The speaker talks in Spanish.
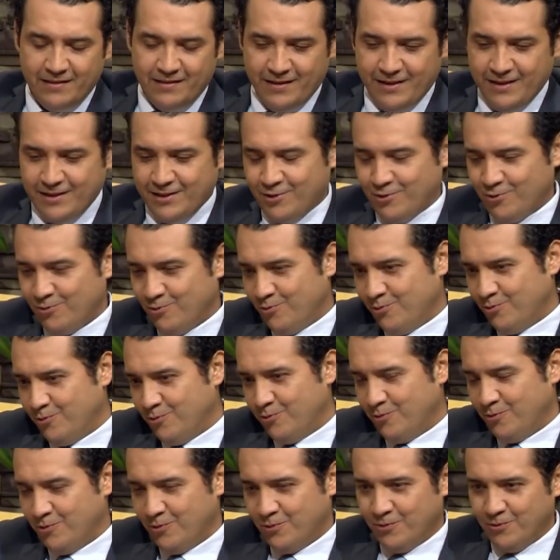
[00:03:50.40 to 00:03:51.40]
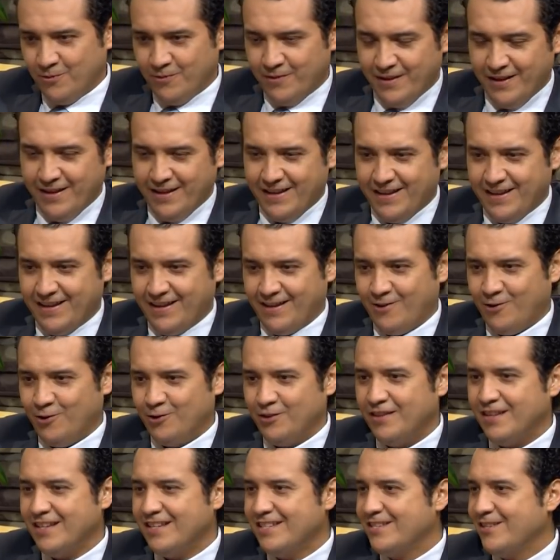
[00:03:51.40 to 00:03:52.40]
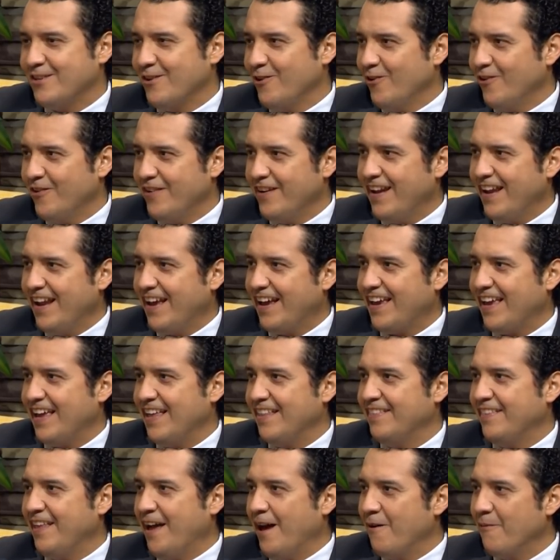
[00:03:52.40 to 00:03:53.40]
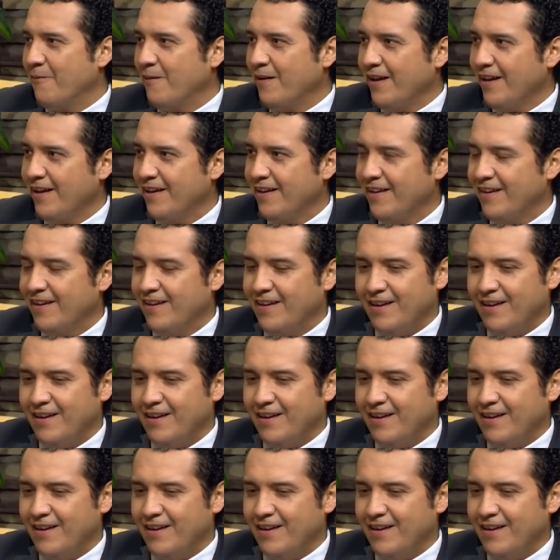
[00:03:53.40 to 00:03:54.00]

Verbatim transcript: entre su eh, condición en la que andaba,